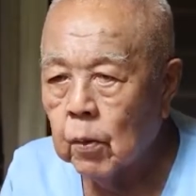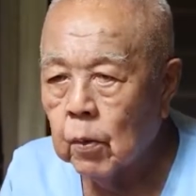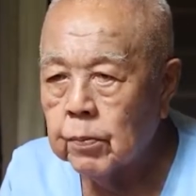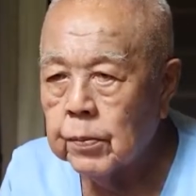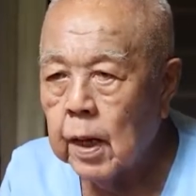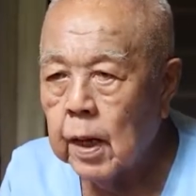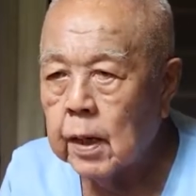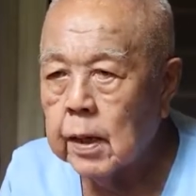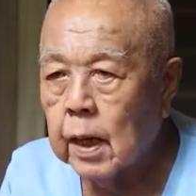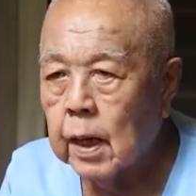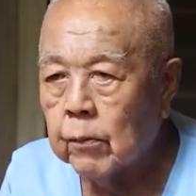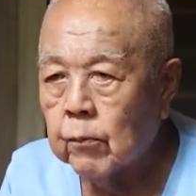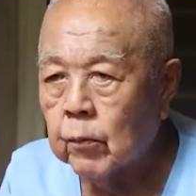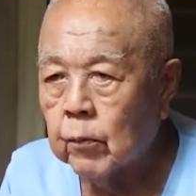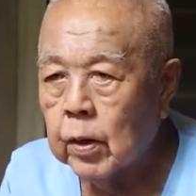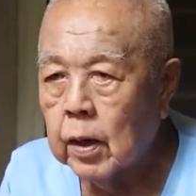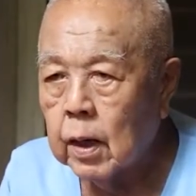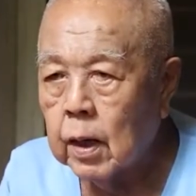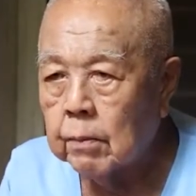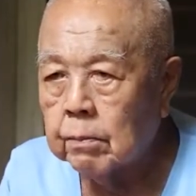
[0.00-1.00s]
ผมแนะ
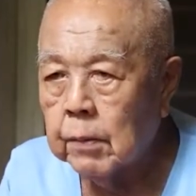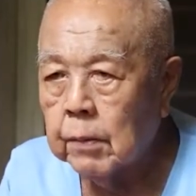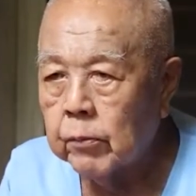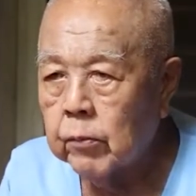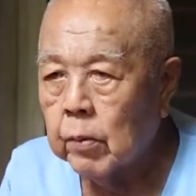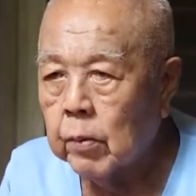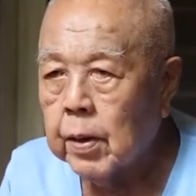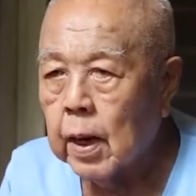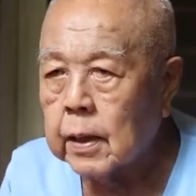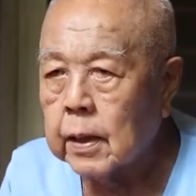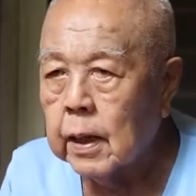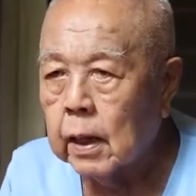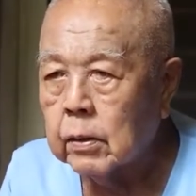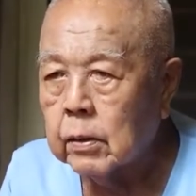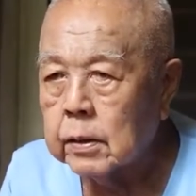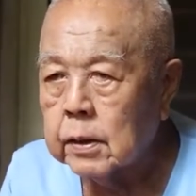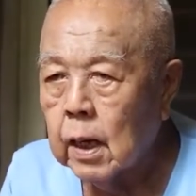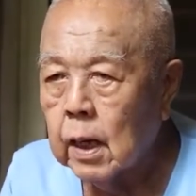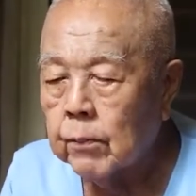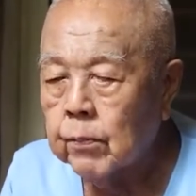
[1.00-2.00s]
นำว่าไม่ว่าพักไหน
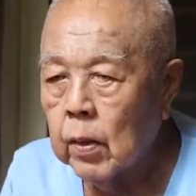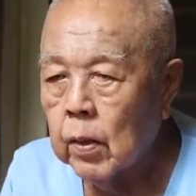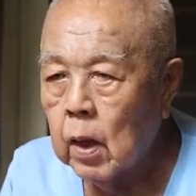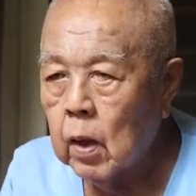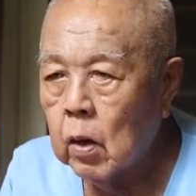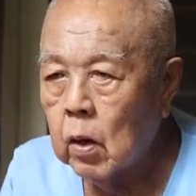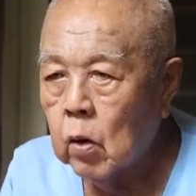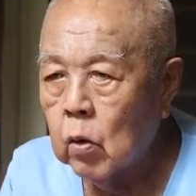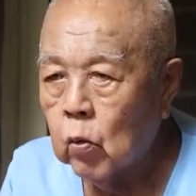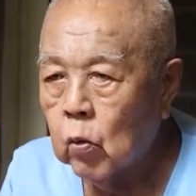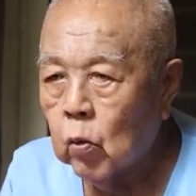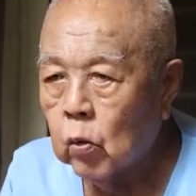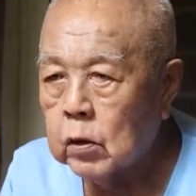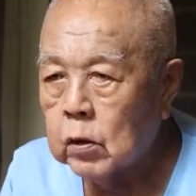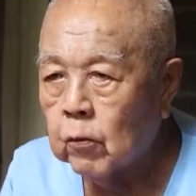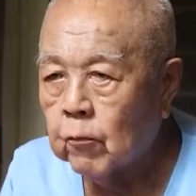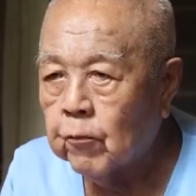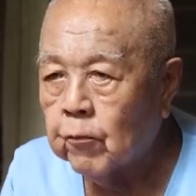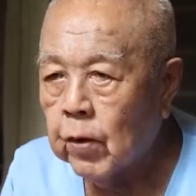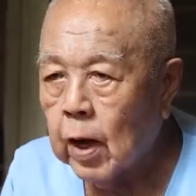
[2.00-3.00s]
ก็ตาม ควร
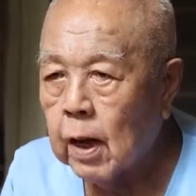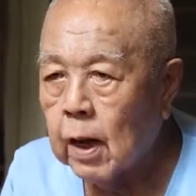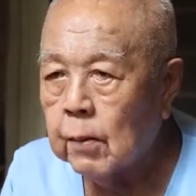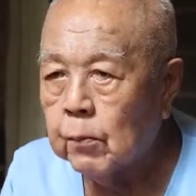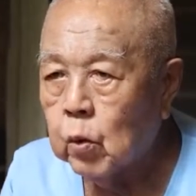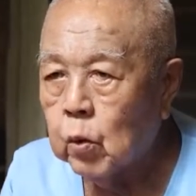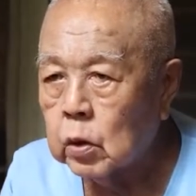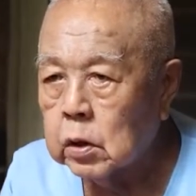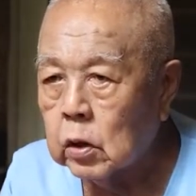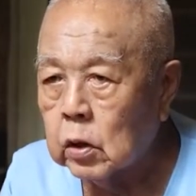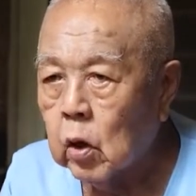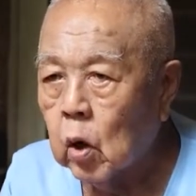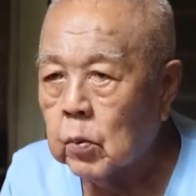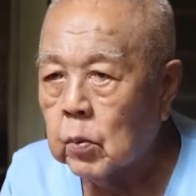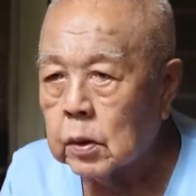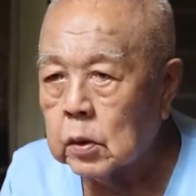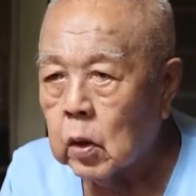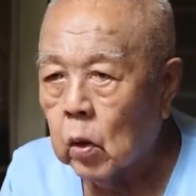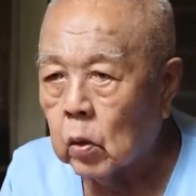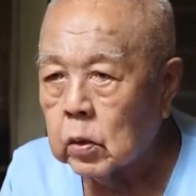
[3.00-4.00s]
จะฟังพวกที่เขาอ
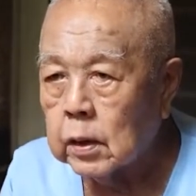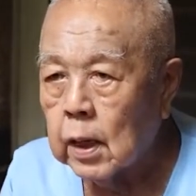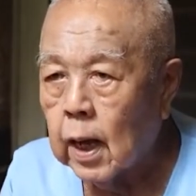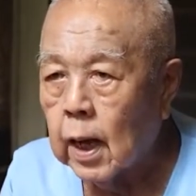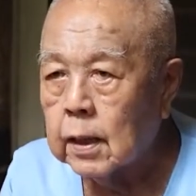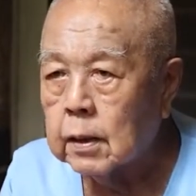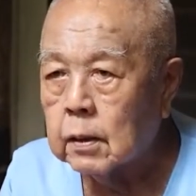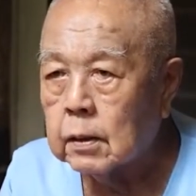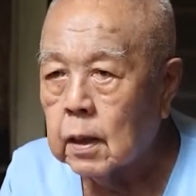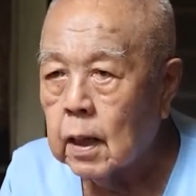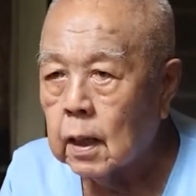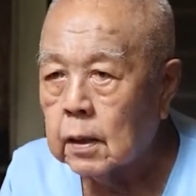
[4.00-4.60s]
อกมาต่อต้าน